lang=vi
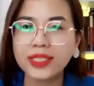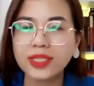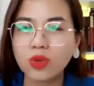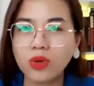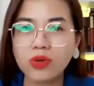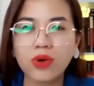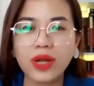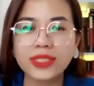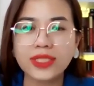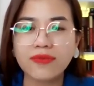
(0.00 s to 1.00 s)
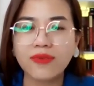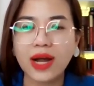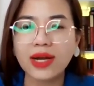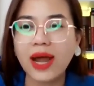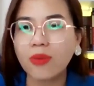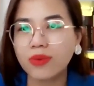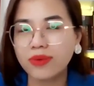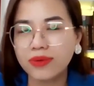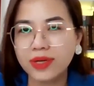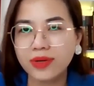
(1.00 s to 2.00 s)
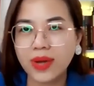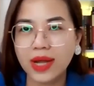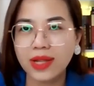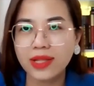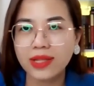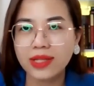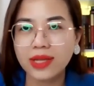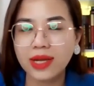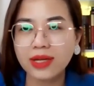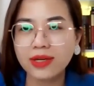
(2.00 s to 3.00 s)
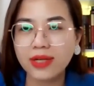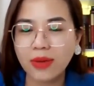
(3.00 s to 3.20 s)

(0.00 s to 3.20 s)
anh chị thuộc rồi anh chị vẫn đọc đúng không ạ à,